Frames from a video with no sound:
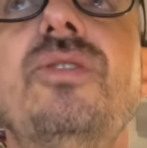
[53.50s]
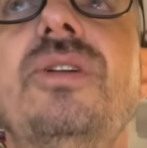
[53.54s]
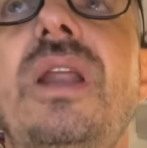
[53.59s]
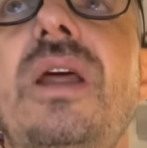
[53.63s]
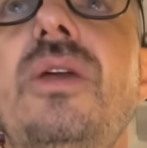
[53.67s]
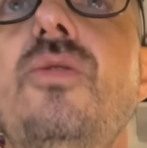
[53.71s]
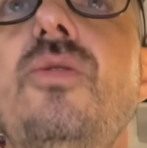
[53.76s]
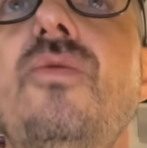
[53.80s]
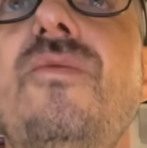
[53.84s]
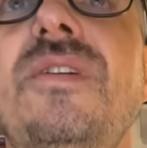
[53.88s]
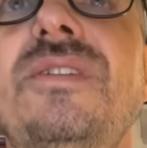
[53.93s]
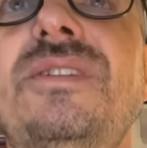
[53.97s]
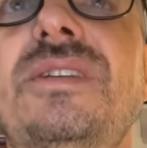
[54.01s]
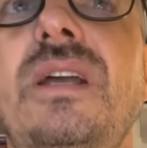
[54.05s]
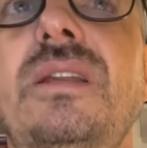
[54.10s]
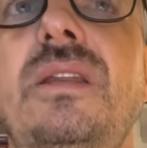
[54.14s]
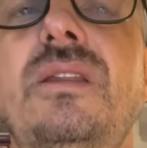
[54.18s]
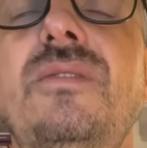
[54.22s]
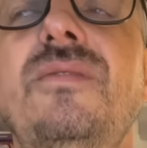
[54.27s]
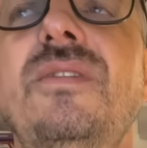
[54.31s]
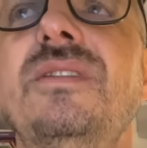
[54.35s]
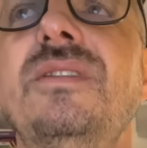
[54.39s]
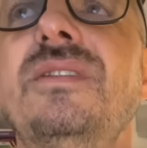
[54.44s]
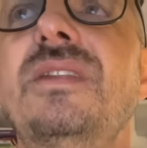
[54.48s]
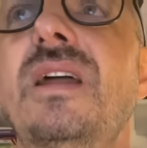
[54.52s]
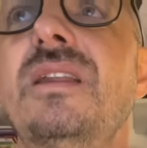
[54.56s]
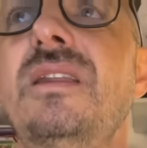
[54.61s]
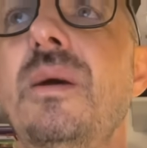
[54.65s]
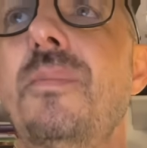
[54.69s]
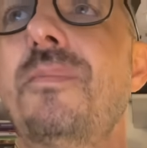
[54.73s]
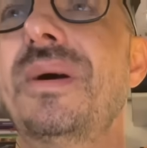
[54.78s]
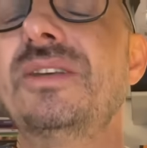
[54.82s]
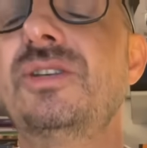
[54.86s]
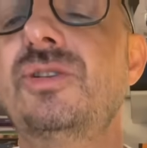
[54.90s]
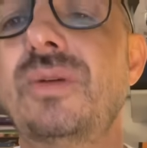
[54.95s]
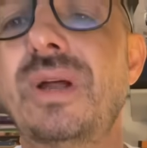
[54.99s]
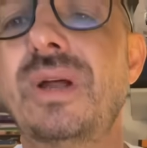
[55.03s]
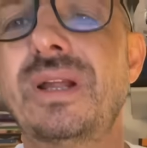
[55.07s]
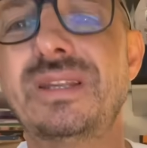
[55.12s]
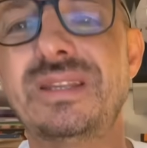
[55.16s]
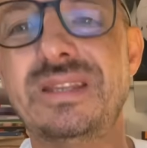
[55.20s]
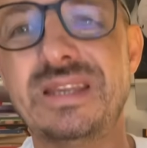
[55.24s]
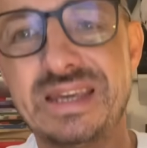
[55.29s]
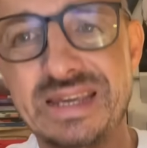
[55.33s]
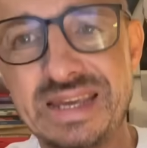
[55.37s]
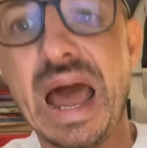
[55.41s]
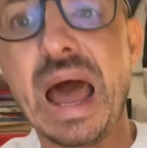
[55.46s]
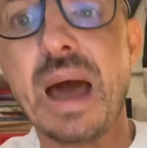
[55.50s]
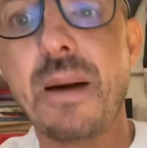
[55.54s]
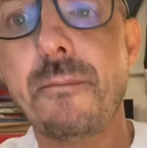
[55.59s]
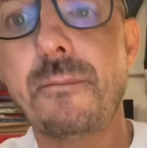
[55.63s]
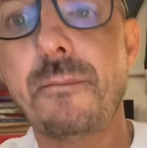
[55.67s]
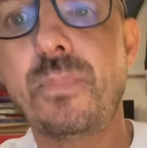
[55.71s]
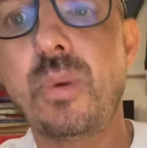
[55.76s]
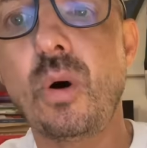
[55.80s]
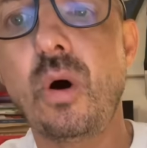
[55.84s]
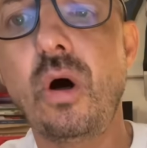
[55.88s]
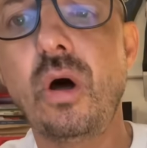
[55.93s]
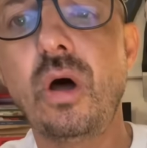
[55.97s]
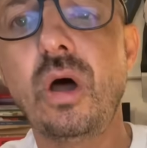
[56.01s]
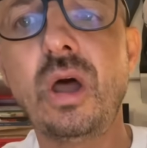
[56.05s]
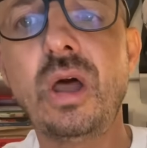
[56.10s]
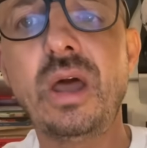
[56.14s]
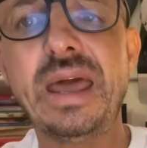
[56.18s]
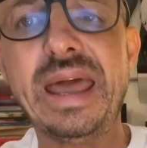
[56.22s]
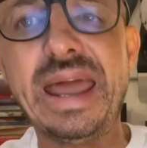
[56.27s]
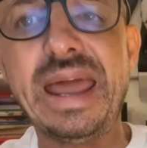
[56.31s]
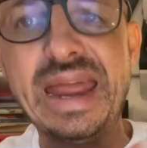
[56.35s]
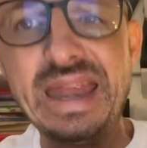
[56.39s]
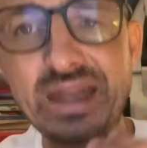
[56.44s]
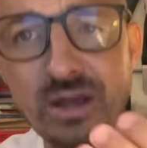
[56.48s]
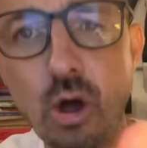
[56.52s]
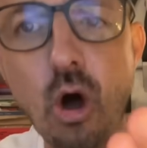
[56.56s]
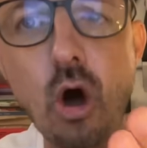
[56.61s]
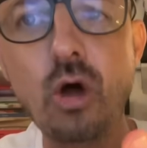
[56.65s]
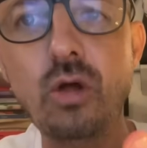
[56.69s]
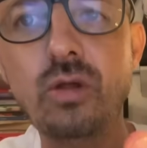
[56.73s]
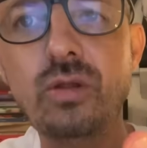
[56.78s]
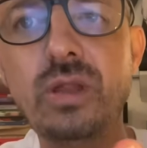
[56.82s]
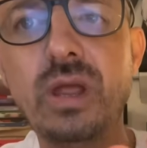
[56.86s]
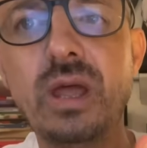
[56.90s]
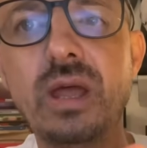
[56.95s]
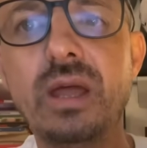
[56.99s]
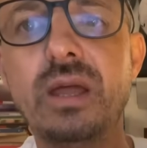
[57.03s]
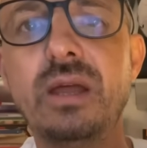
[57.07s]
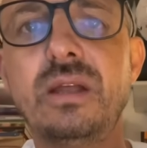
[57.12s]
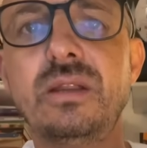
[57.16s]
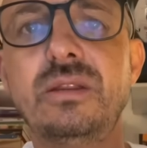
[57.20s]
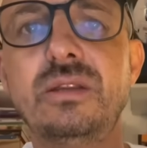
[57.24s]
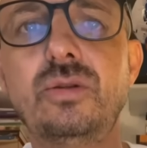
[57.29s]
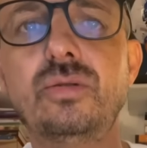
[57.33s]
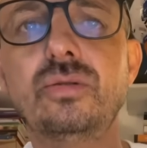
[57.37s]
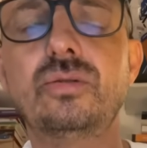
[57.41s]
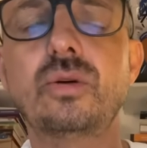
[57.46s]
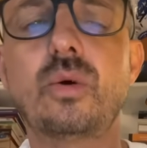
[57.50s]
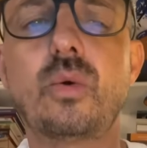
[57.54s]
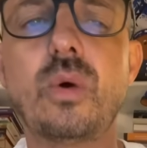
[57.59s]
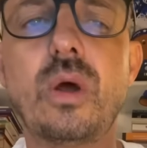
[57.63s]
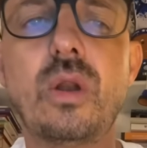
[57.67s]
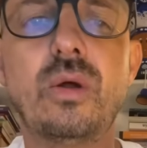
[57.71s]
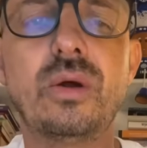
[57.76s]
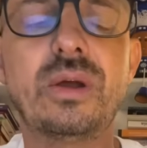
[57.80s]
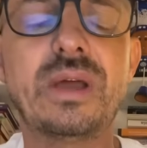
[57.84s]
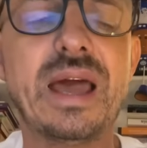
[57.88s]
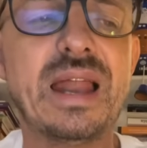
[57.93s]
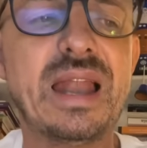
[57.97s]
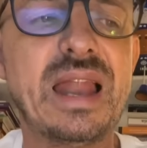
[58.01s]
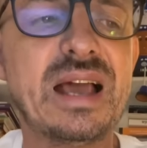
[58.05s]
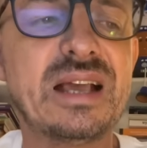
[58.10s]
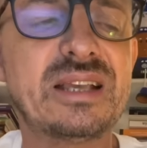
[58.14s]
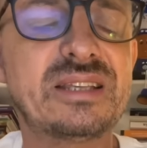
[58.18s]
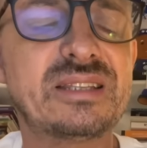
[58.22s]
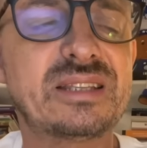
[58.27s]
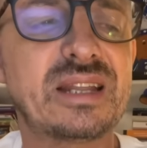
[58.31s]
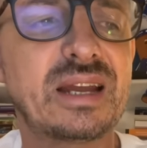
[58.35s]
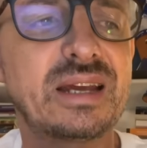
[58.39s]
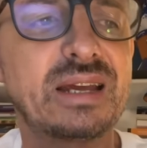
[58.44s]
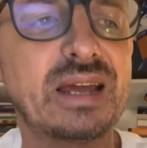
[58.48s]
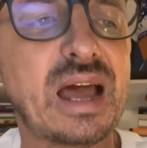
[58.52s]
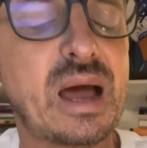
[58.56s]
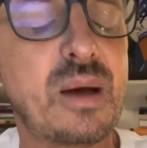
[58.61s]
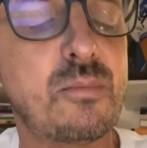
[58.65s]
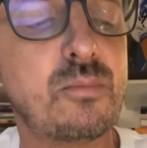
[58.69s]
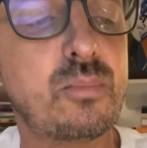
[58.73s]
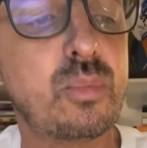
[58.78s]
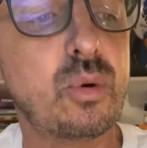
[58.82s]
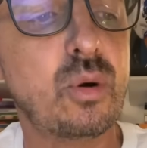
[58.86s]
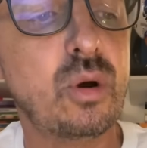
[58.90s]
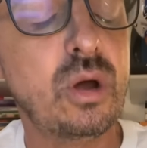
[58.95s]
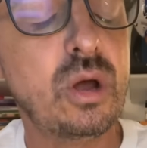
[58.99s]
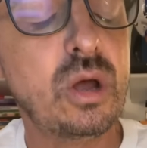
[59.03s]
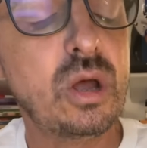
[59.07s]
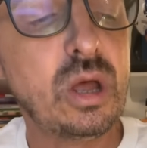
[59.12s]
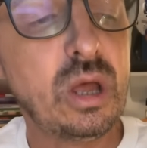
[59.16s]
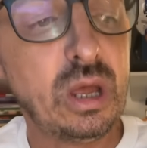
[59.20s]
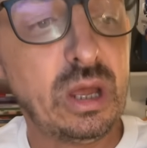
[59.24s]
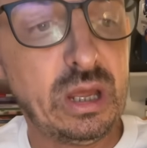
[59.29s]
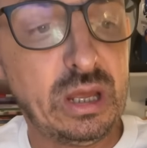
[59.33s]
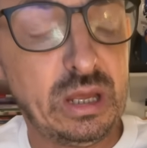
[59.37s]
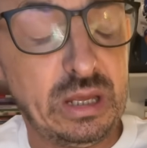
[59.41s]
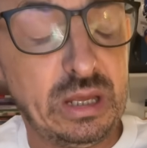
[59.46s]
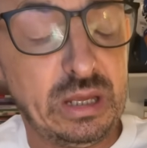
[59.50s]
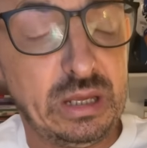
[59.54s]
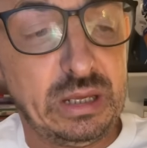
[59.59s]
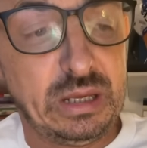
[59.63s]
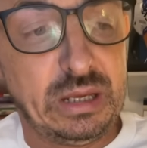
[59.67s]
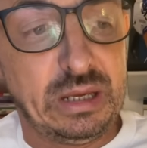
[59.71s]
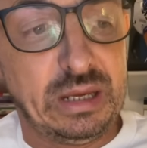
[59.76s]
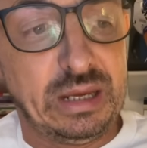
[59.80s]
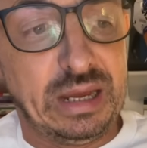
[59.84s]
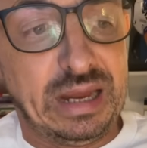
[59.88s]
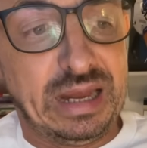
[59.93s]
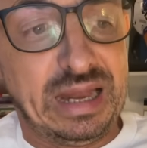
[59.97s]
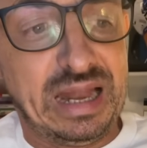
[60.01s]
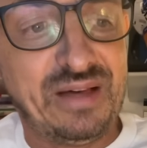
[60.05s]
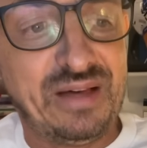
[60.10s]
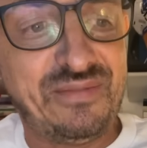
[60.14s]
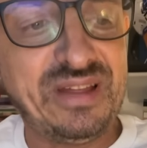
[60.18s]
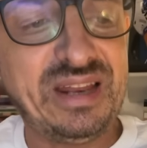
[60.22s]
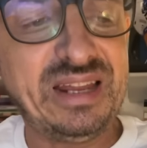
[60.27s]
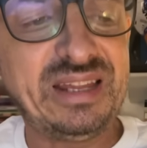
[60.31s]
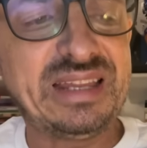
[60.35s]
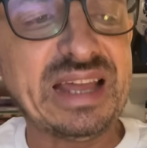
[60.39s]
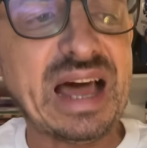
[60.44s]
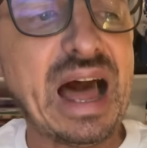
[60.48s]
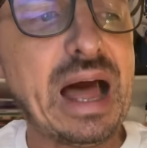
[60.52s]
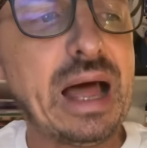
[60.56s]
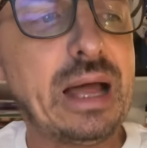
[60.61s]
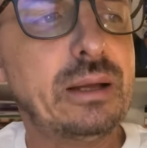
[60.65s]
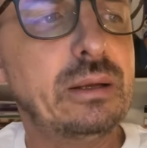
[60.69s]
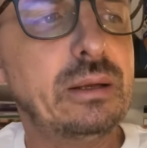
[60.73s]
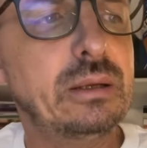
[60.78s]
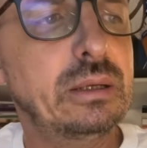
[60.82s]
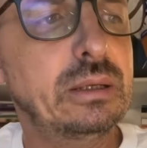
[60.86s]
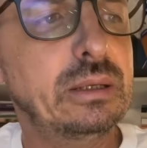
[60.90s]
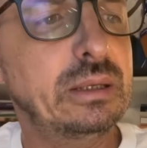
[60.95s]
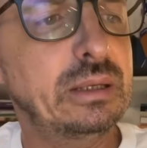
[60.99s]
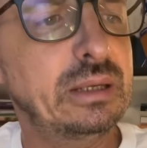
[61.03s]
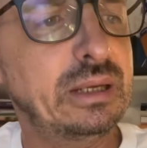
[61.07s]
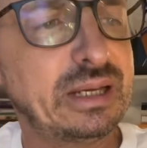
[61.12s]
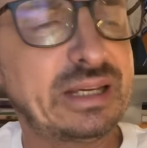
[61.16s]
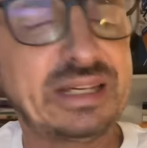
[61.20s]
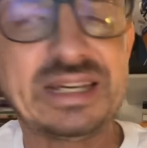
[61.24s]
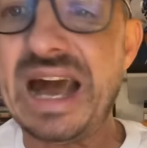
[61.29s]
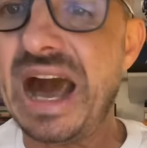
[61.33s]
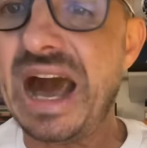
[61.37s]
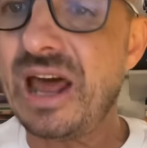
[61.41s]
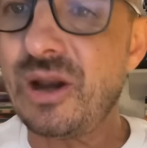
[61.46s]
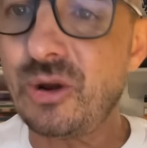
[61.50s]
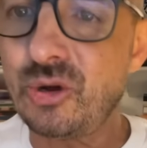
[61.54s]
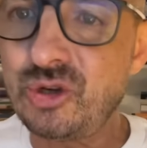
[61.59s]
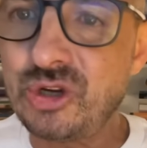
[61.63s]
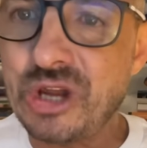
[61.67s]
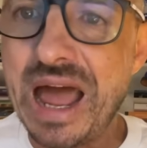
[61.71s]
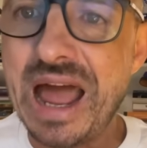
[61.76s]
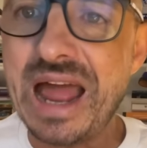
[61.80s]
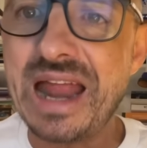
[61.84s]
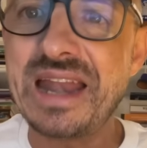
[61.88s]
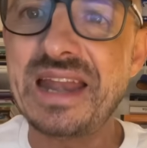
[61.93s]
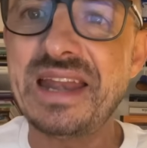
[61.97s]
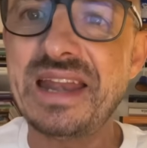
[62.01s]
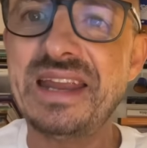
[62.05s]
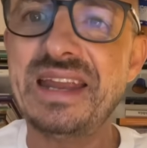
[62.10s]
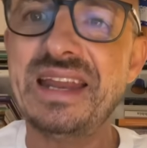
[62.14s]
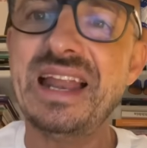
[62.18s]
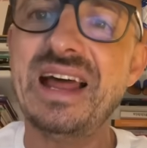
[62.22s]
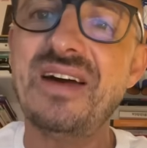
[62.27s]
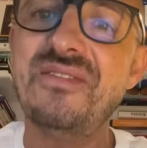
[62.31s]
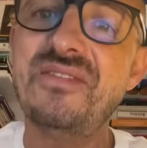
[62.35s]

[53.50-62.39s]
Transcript: della Juve siate diventati appassionati di campo e non di tutto quello che è l'extracampo. La verità, caro Gianni, la